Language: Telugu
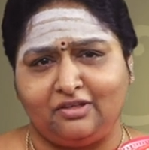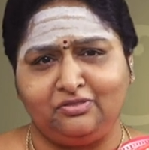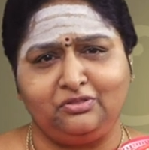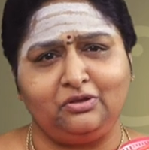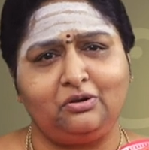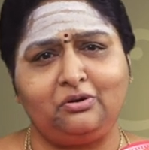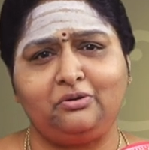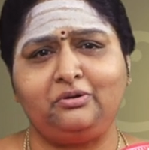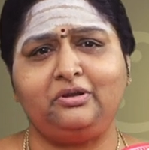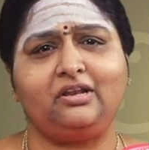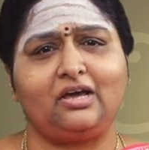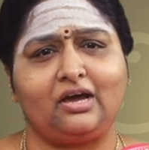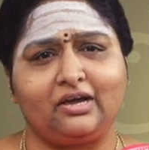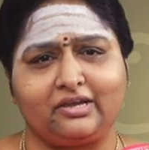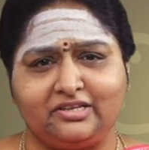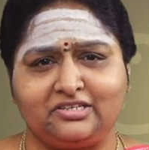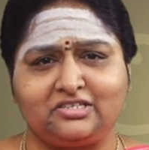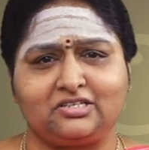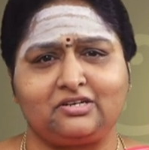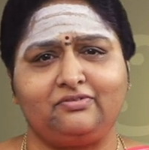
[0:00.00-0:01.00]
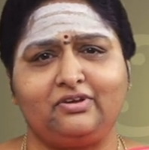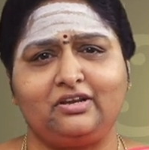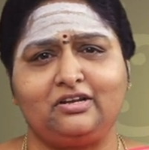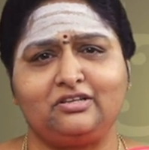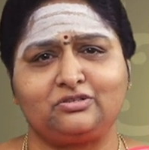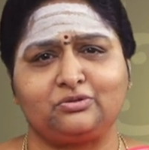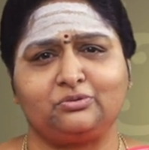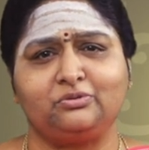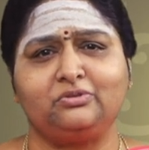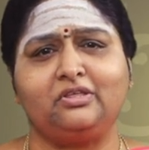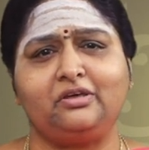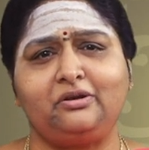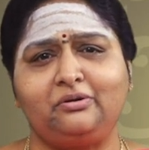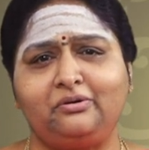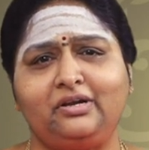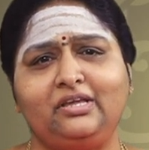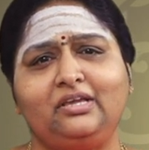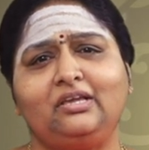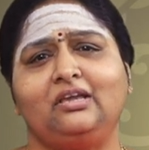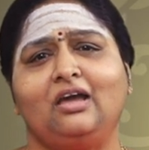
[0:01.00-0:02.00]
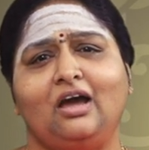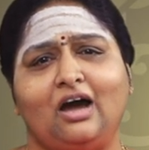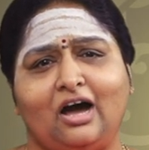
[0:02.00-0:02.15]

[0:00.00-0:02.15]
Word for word: అందులోని నాకు ఇష్టమైన సుందరుణ్ణి